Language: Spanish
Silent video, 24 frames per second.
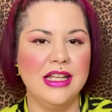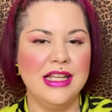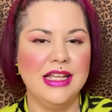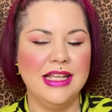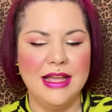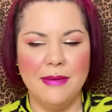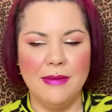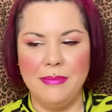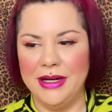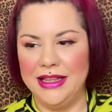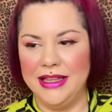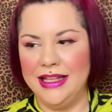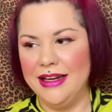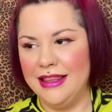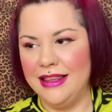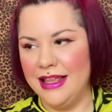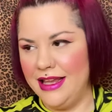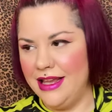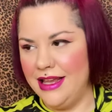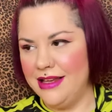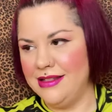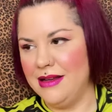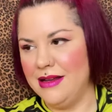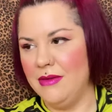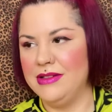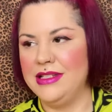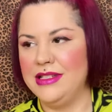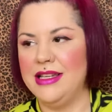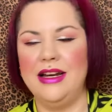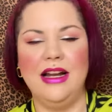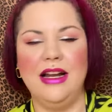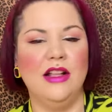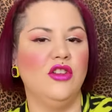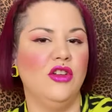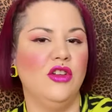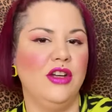Y a partir de ahí esa va a ser
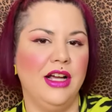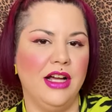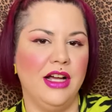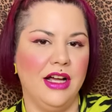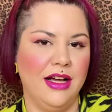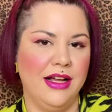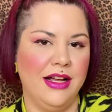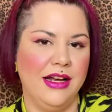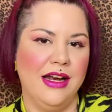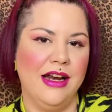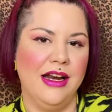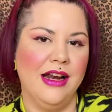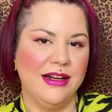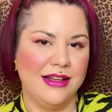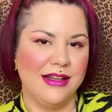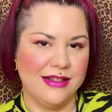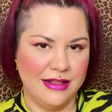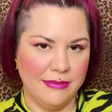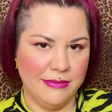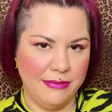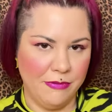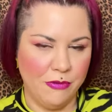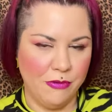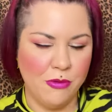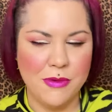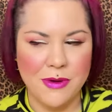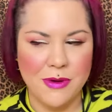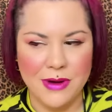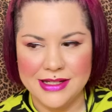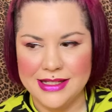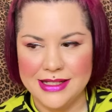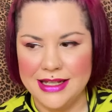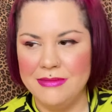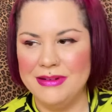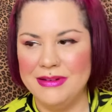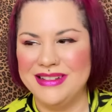la tónica general, que este perfume va a
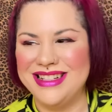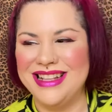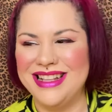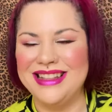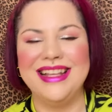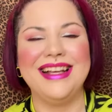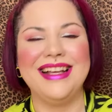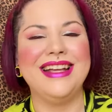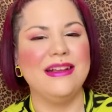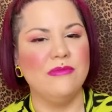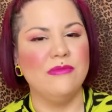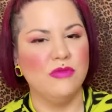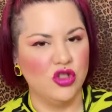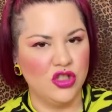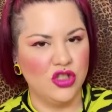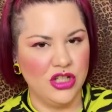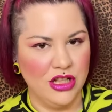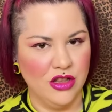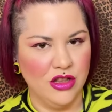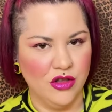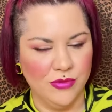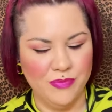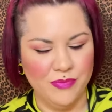ser bastante cremosito.